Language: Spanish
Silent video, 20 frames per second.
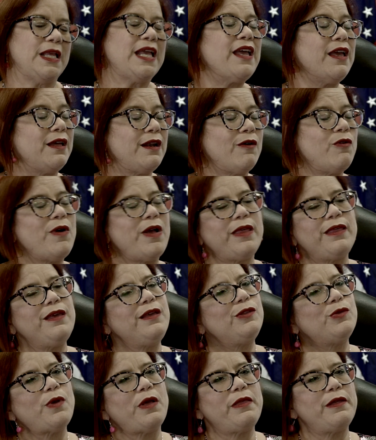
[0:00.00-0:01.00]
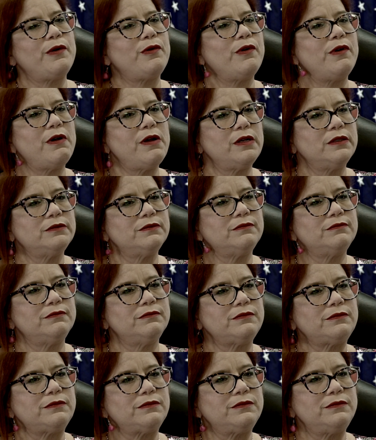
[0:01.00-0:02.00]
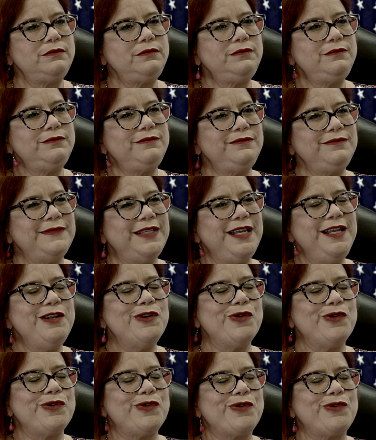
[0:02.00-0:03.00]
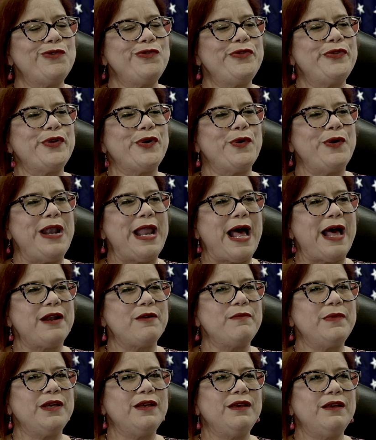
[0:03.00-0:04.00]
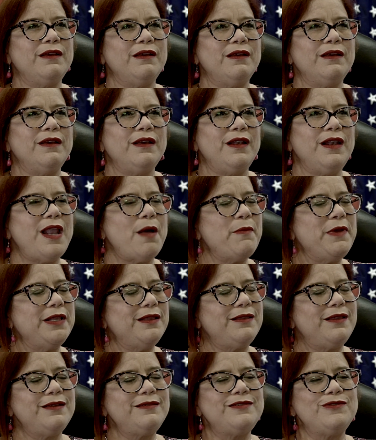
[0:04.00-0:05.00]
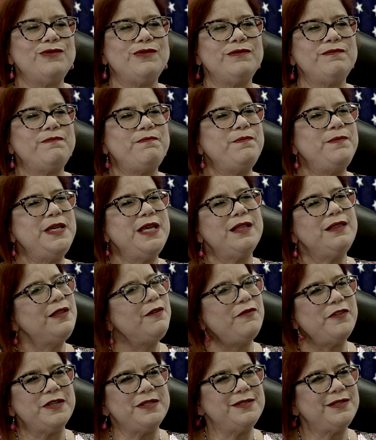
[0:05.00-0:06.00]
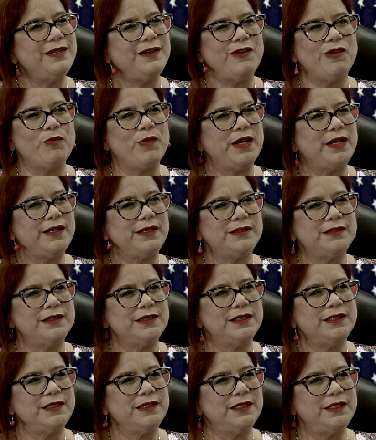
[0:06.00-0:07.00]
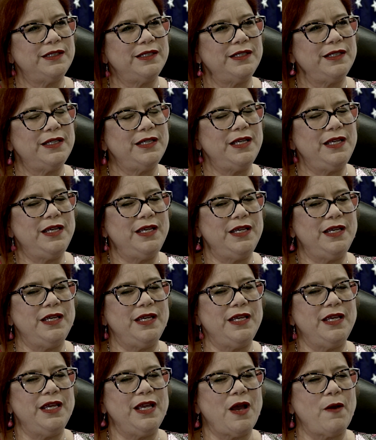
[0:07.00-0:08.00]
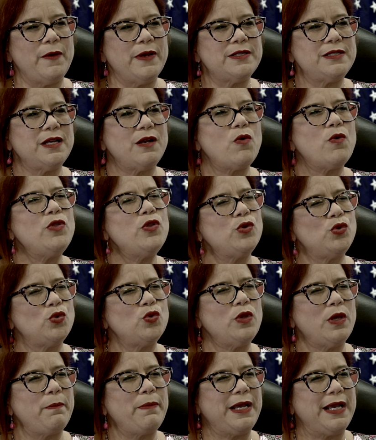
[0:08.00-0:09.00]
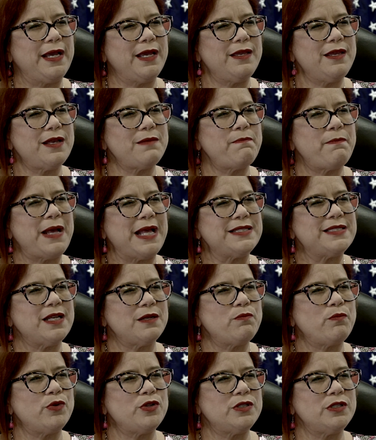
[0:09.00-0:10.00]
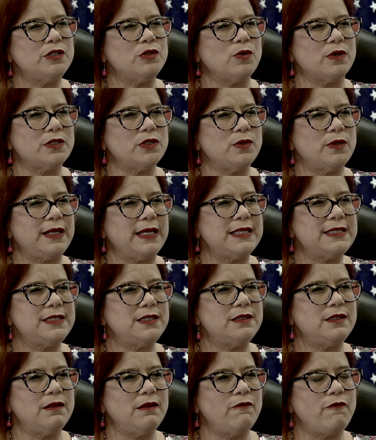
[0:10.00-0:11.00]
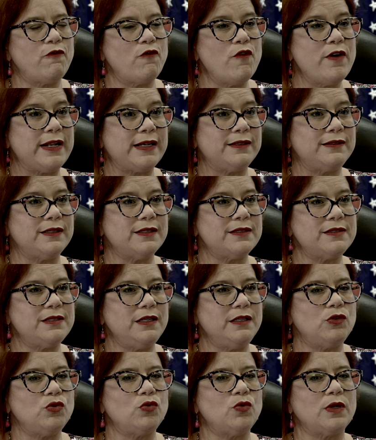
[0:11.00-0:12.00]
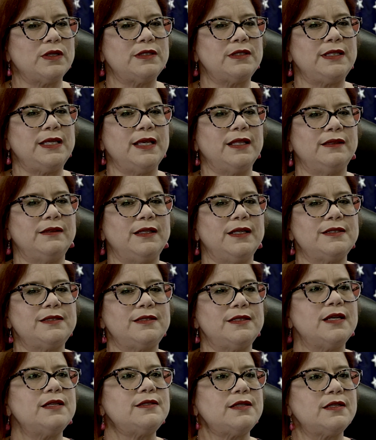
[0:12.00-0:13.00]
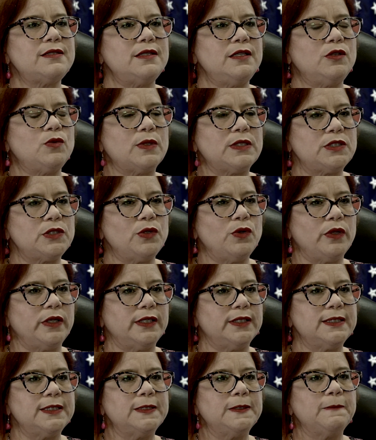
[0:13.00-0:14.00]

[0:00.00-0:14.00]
que era un adicto a droga. Y logró controlarme. La mente es bien difícil, Omar. Y, y a veces cuando tú de pequeñas pasas por situaciones fuertes y tú no atiendes esas situaciones,